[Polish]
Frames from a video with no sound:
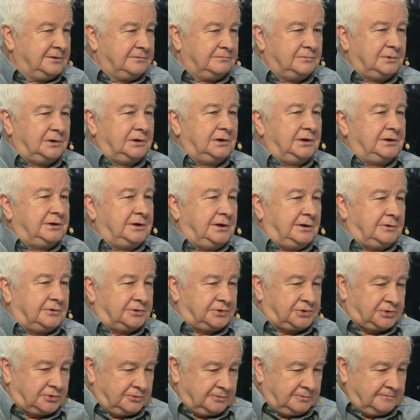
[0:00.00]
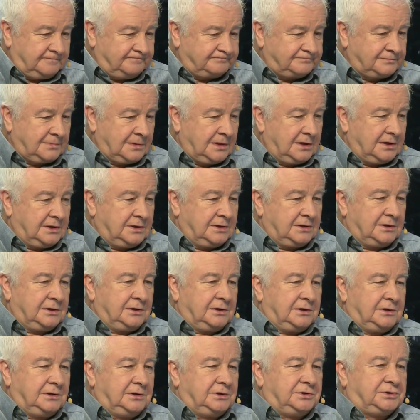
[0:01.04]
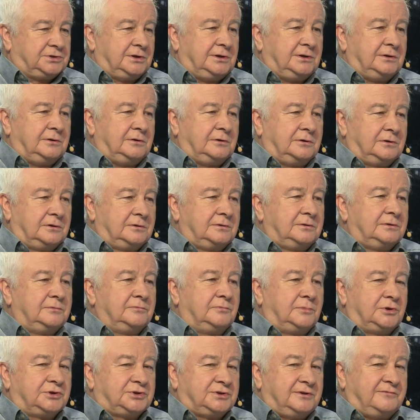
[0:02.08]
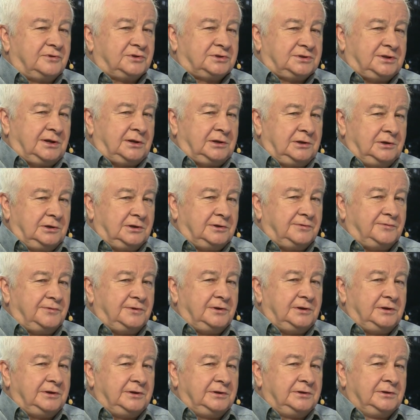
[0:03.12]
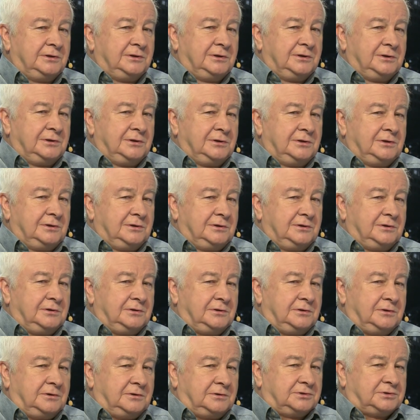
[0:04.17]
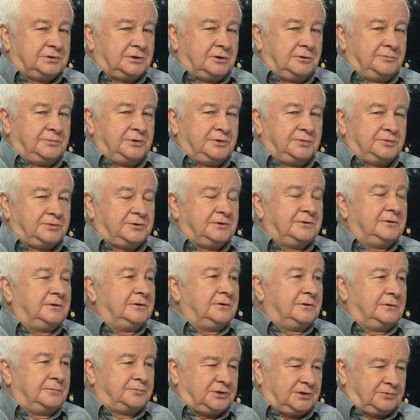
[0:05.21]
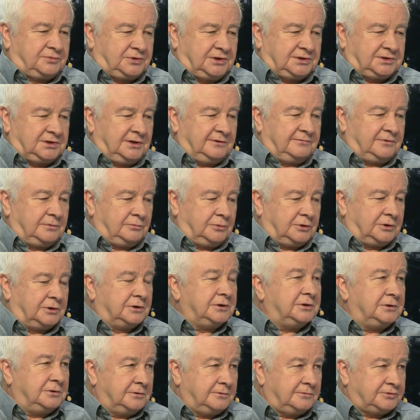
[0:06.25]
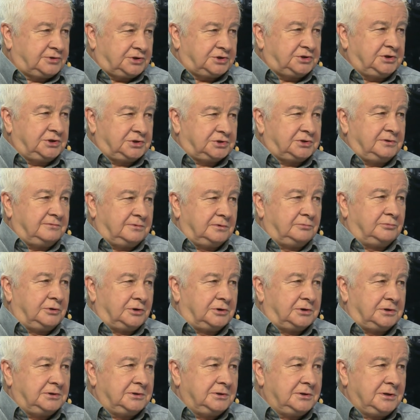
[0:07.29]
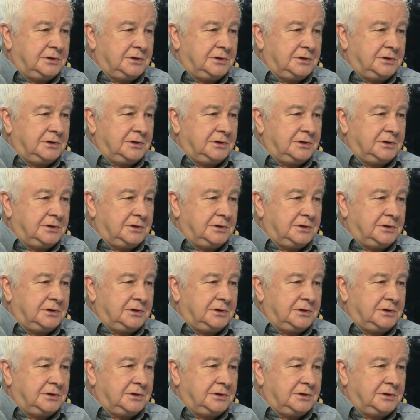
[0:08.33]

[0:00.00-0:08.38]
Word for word: mydlenia oczu i że on może w ostatniej chwili Y, zrobić przedwczesne wybory, wcześniejsze wybory.